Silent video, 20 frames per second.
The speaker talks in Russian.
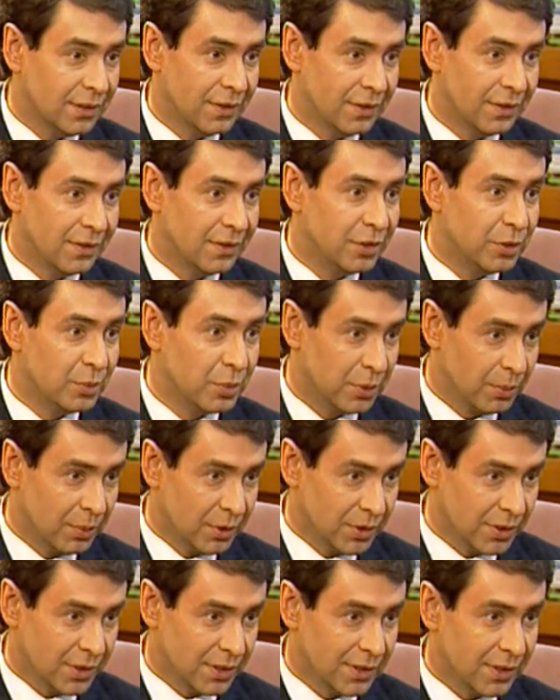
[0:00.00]
э, не
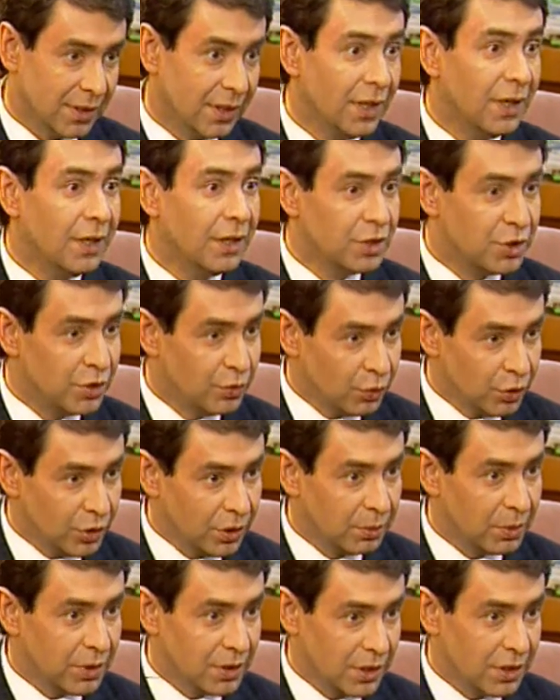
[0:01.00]
приблизиться.
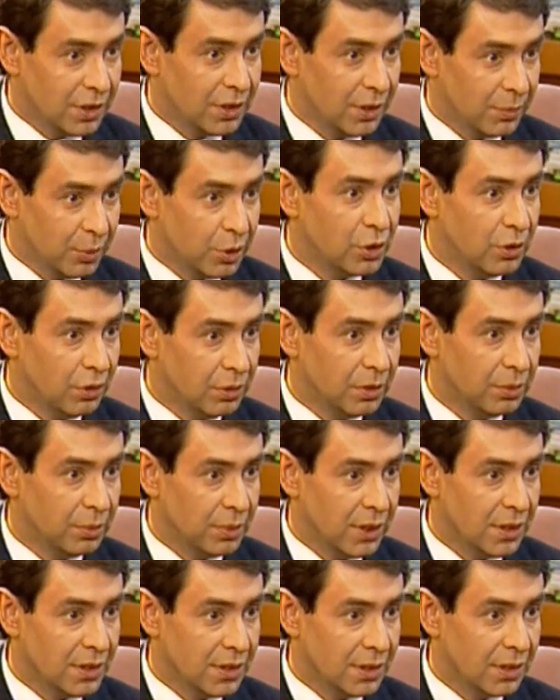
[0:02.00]
Сегодня произошла определенная
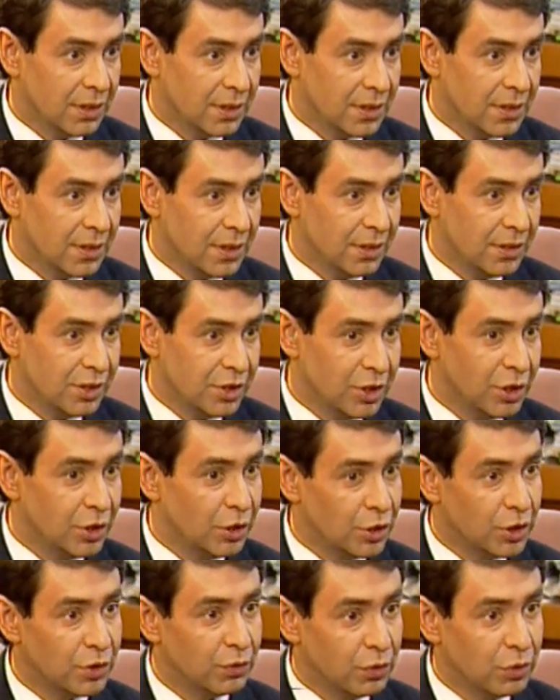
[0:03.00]
переоценка ценностей,
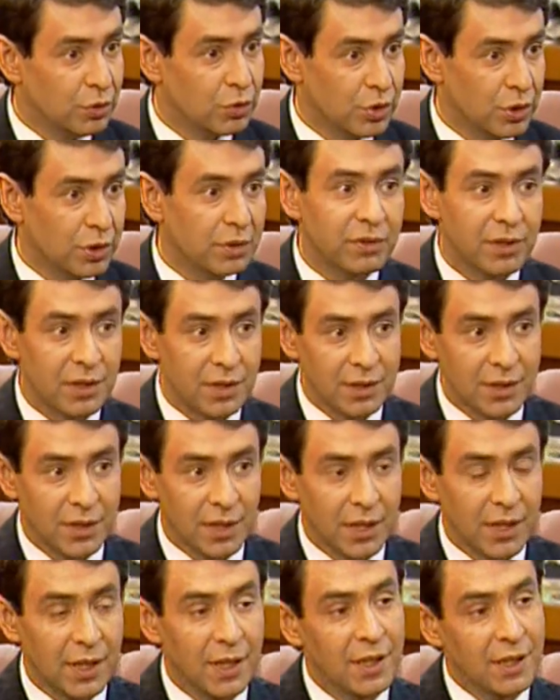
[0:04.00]
и сегодня уже говорят,
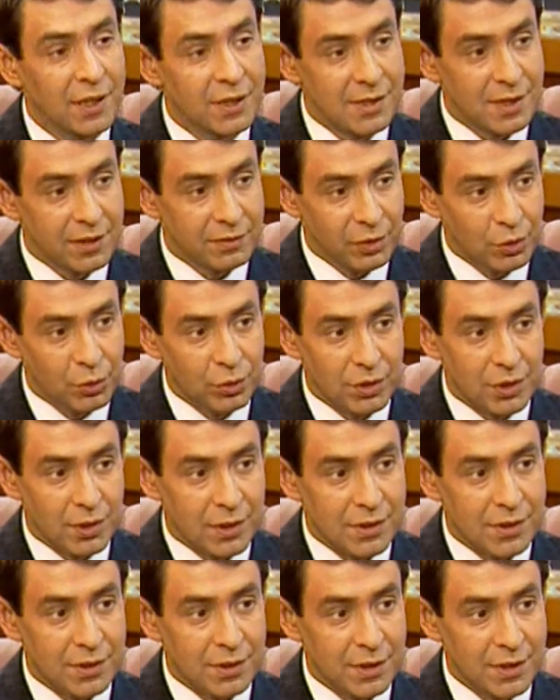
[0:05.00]
да, за два года
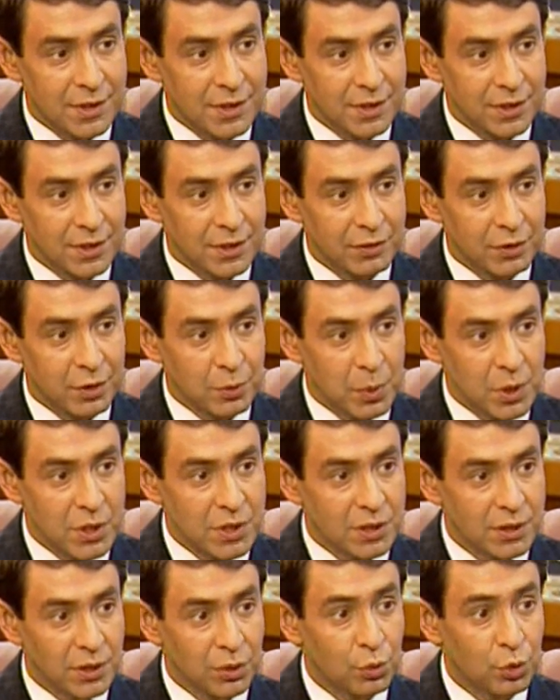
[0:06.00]
Россия, наверное,
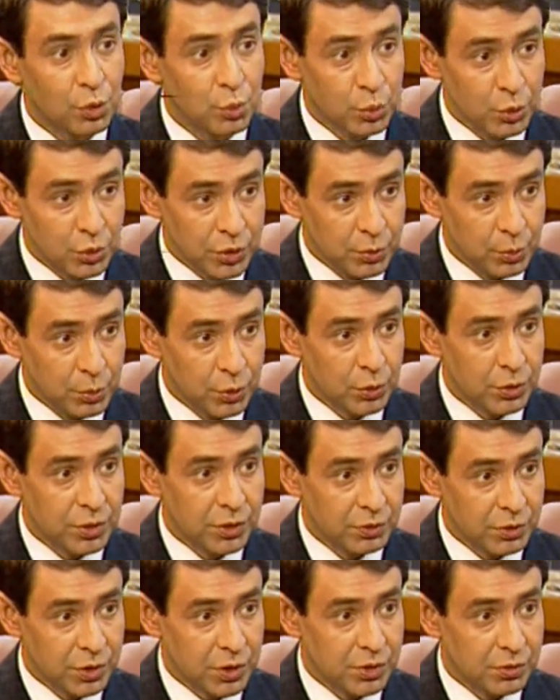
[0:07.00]
прошла такой путь по
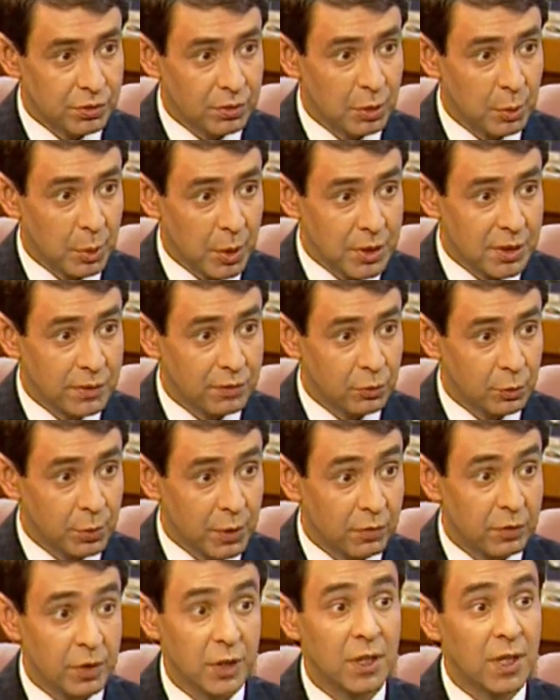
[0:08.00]
совершенству корпоративного
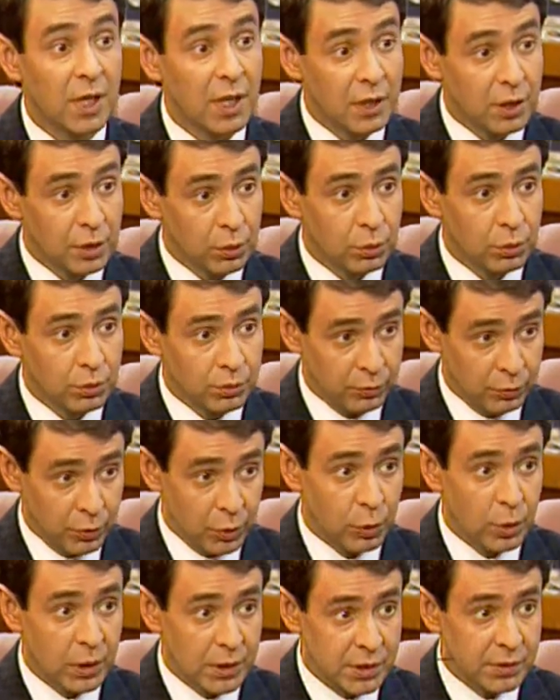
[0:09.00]
управления, как в
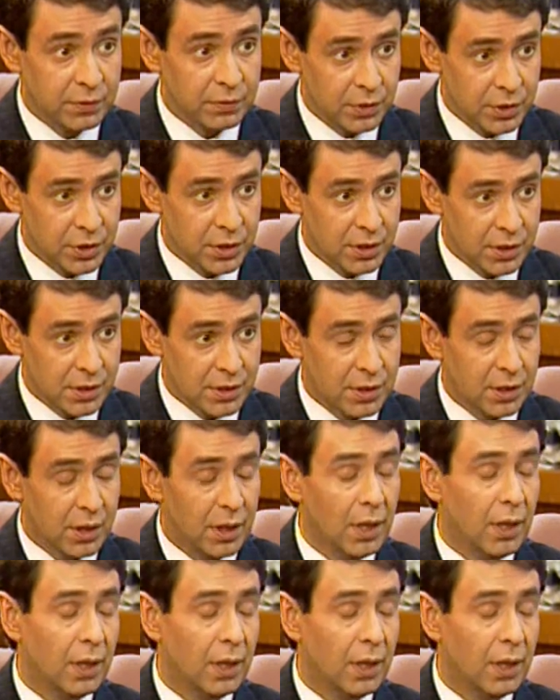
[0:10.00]
регулятивной части,